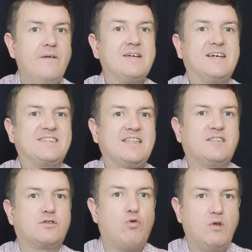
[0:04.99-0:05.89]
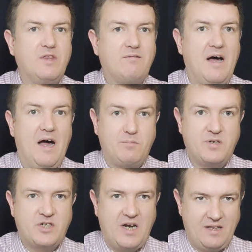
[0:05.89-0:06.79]
кассационного
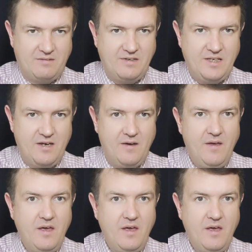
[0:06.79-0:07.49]
обжалования.